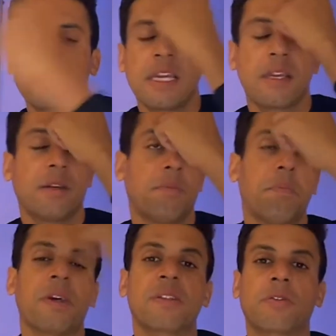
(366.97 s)
aqui
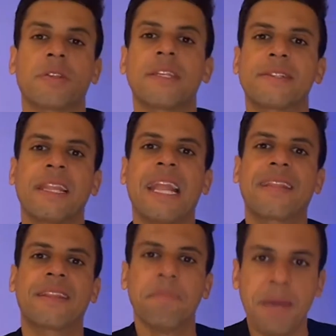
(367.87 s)
pode acontecer
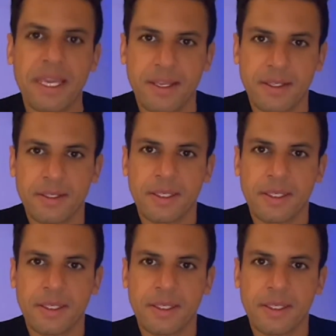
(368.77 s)
lá também.